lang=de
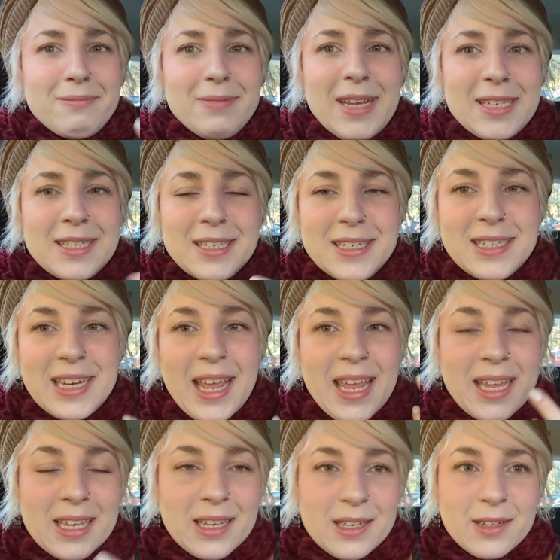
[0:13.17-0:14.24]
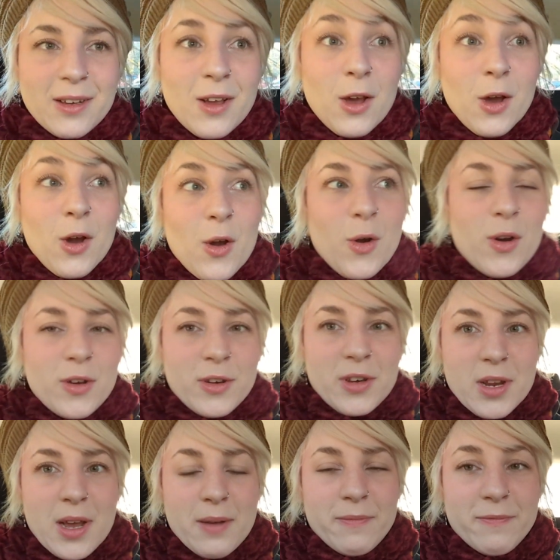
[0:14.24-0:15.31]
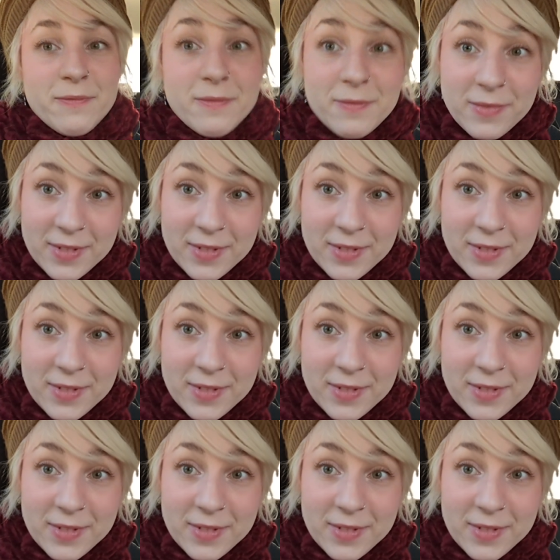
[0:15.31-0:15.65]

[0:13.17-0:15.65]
essen, trinken und ähm,